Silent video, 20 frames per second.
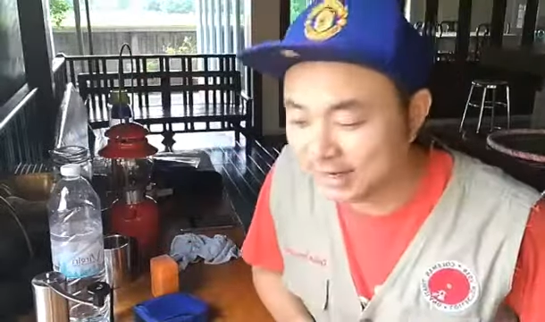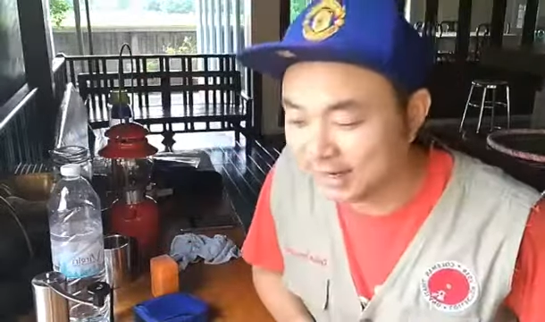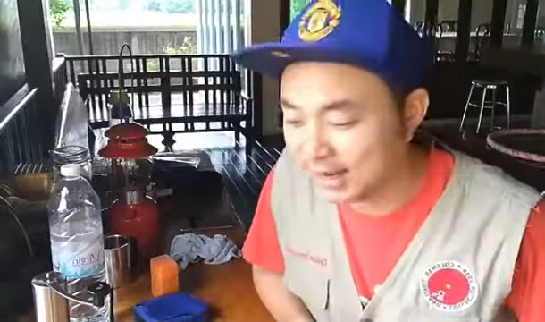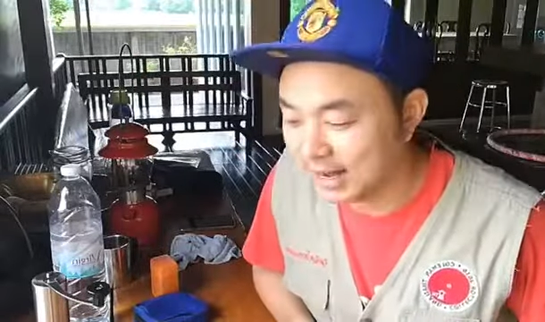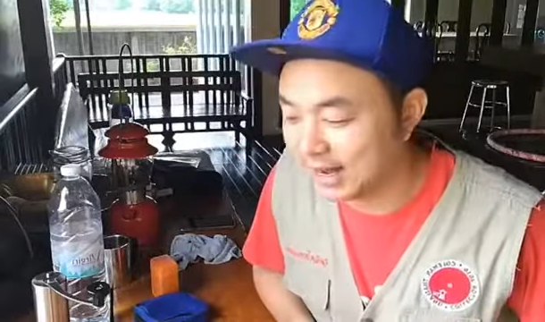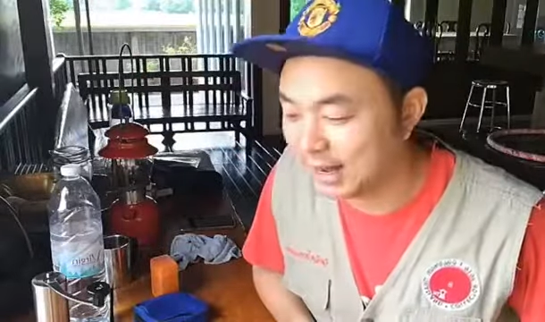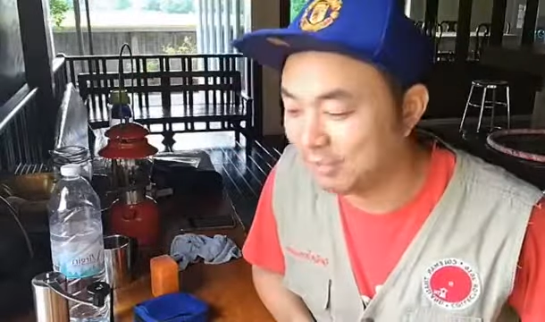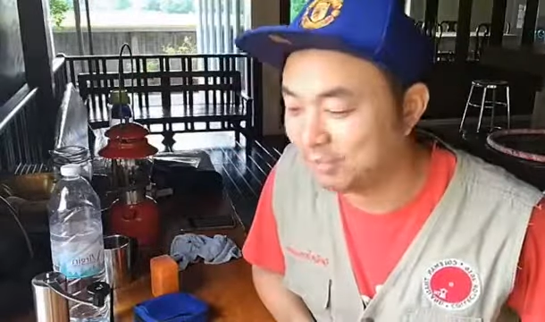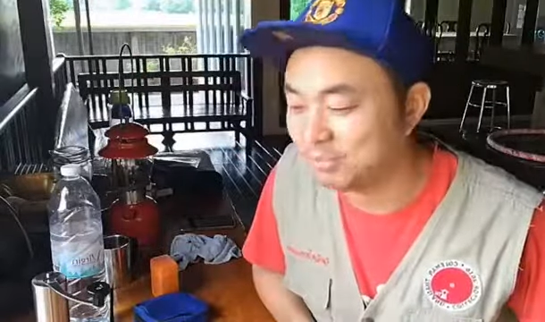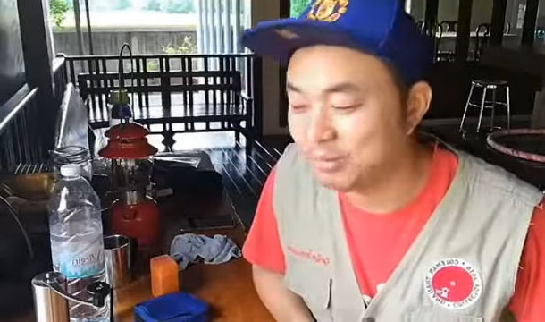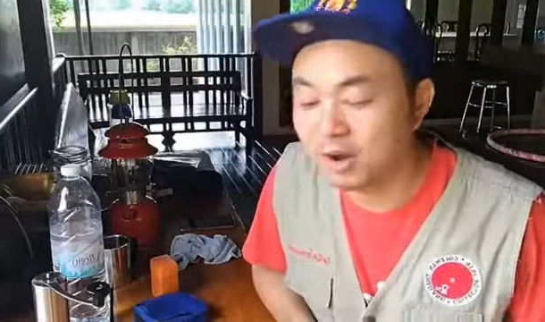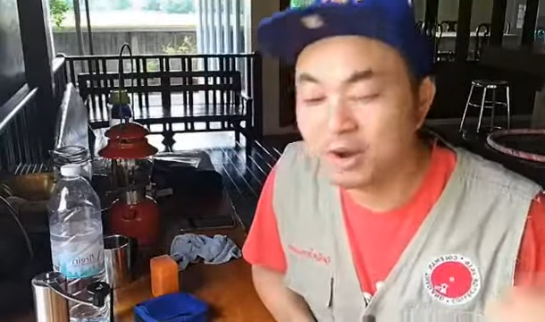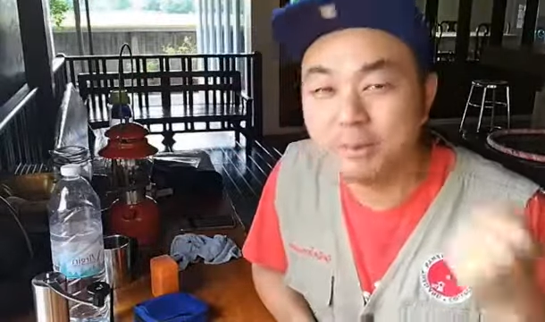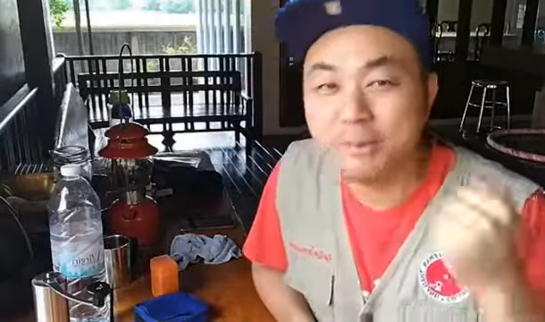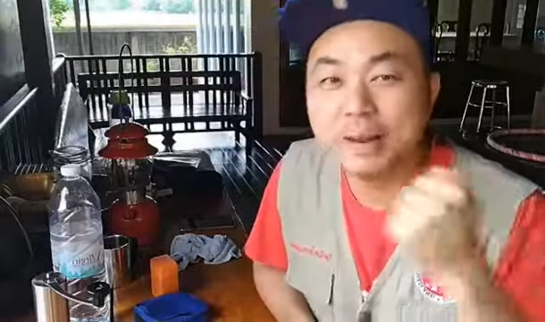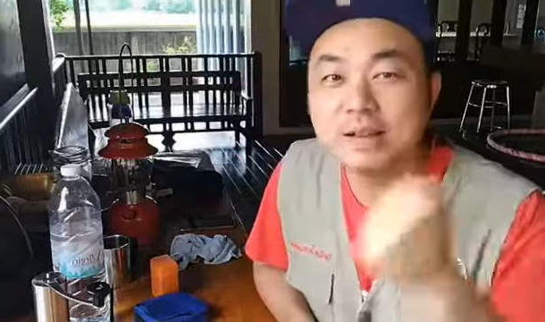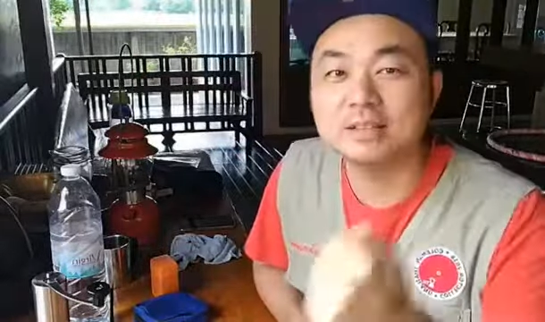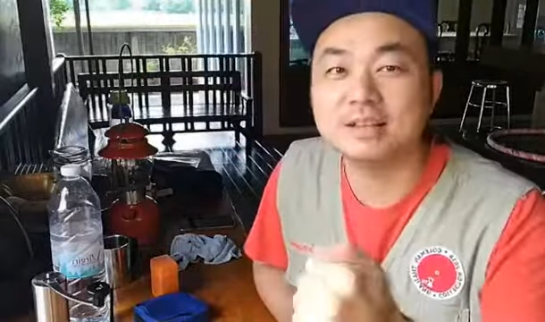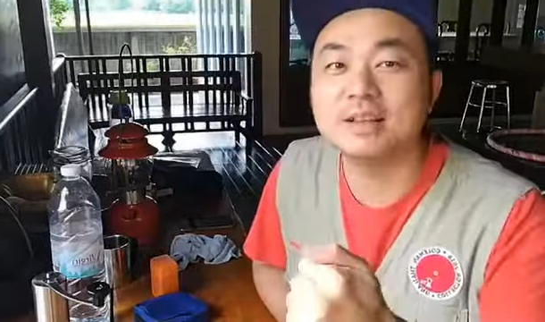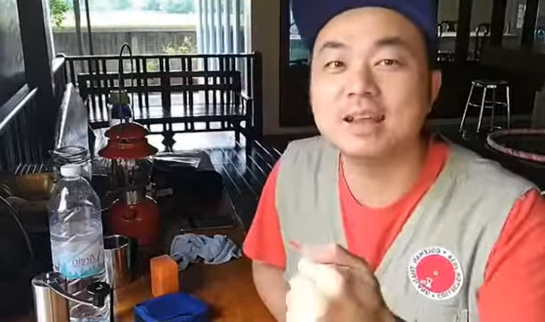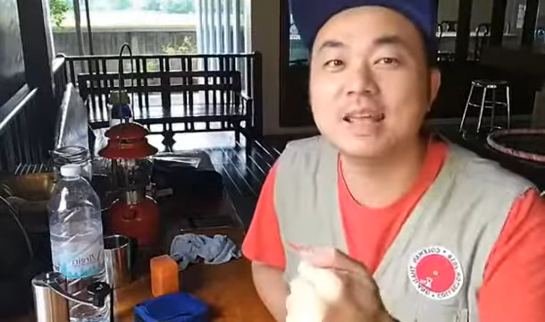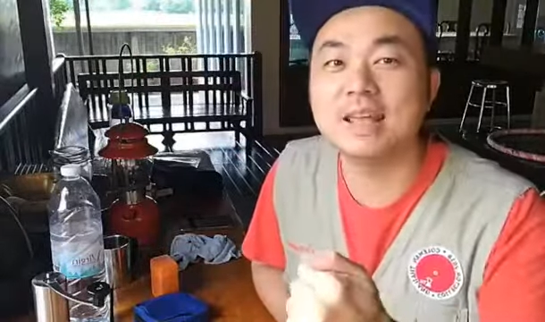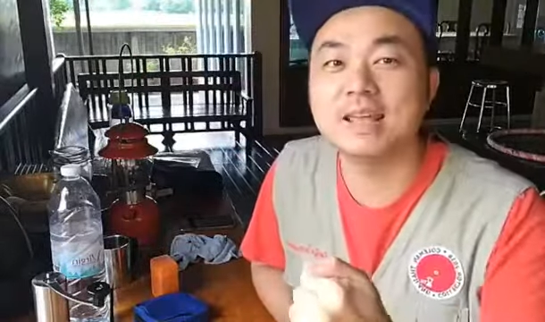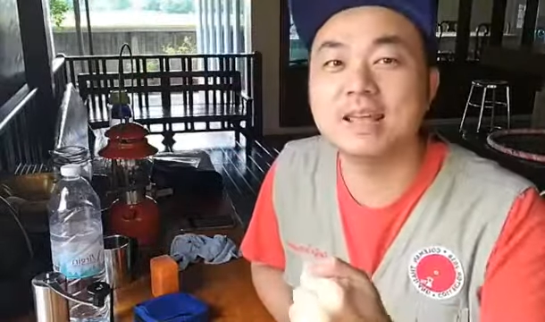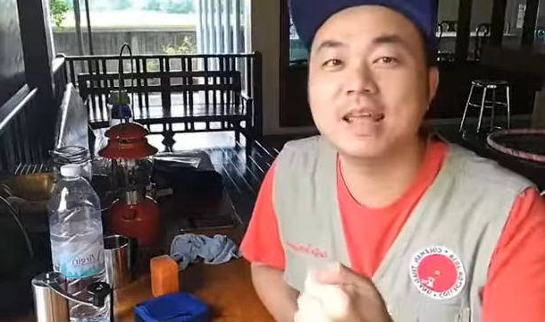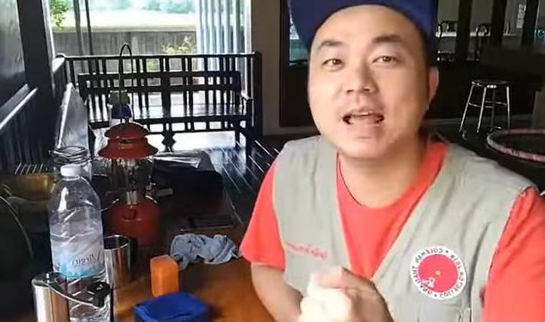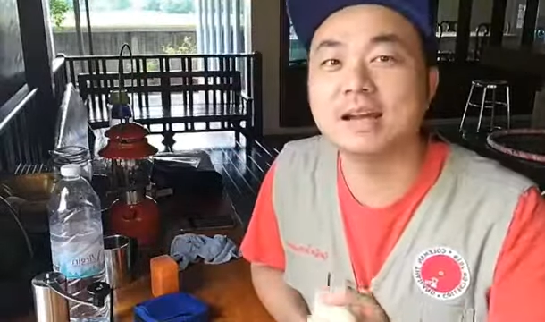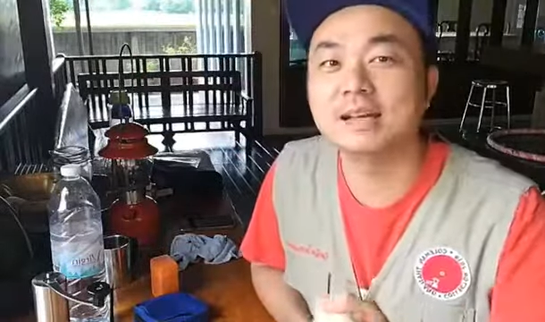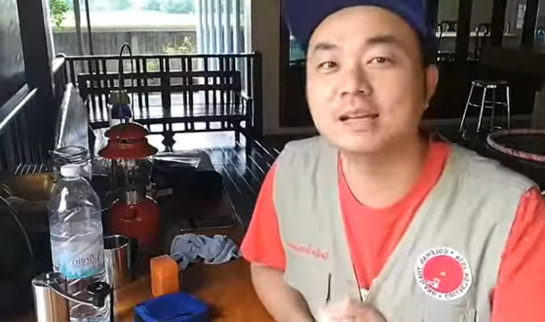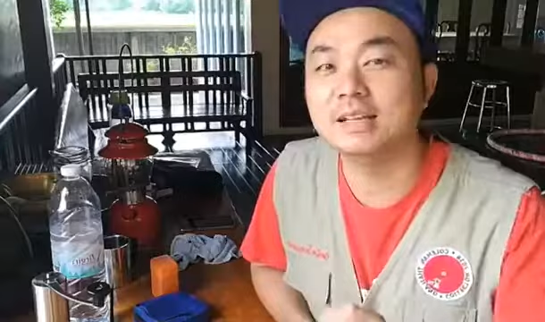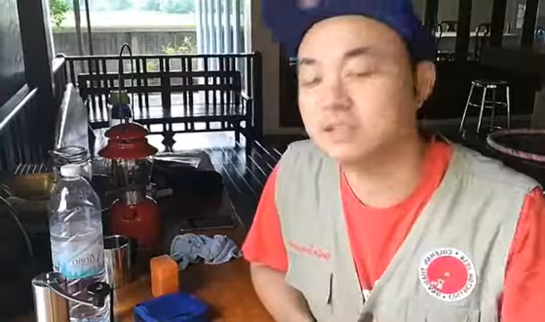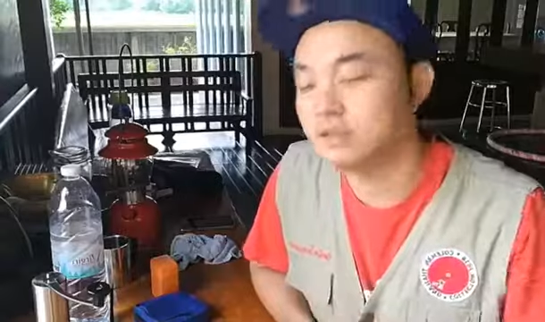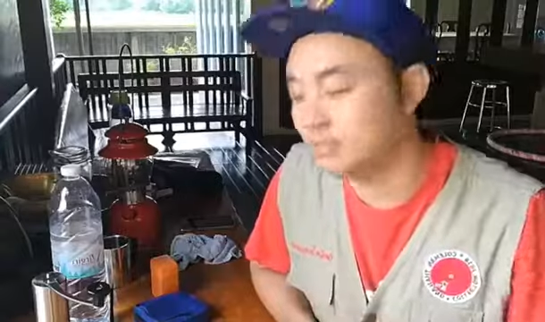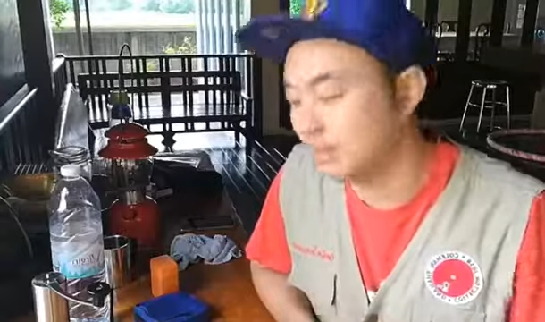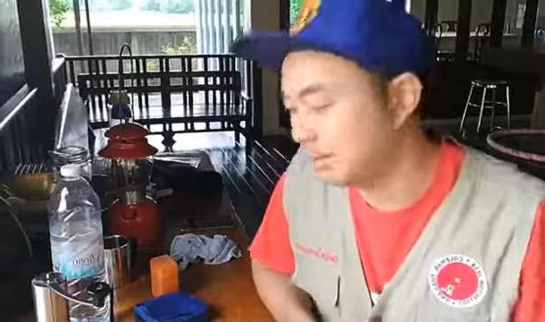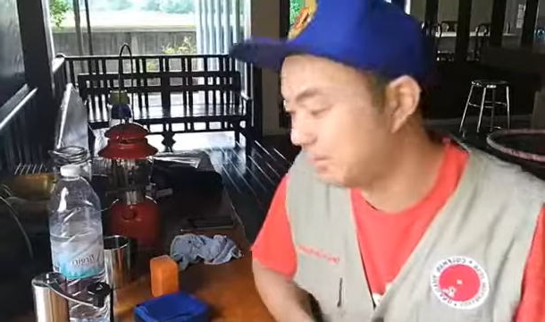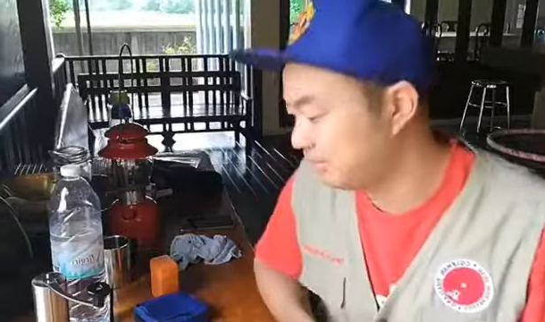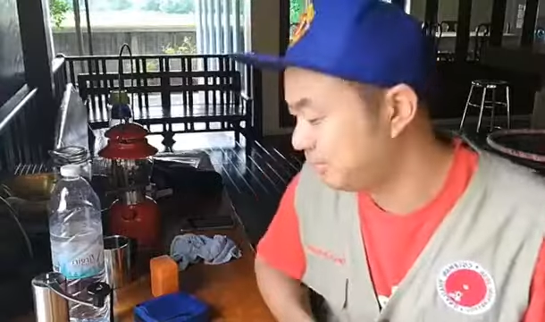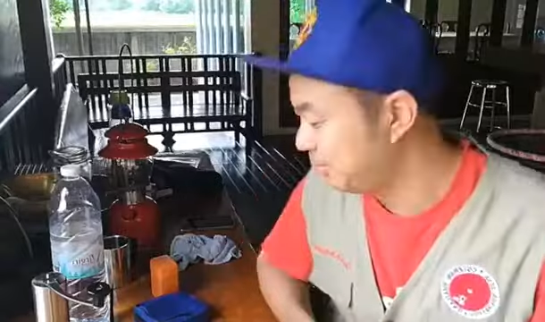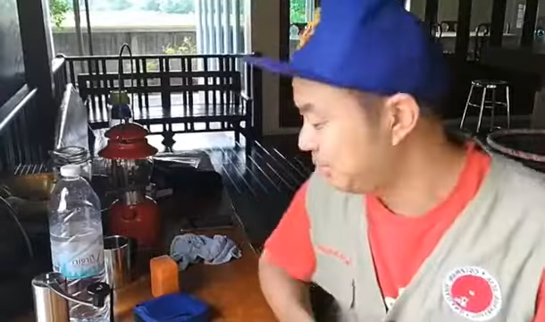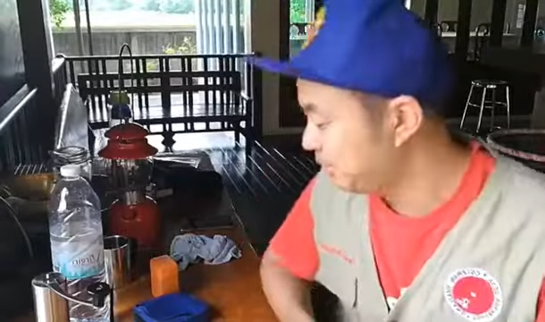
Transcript: นะครับก็เป็นเสน่ห์อย่างหนึ่งสำหรับ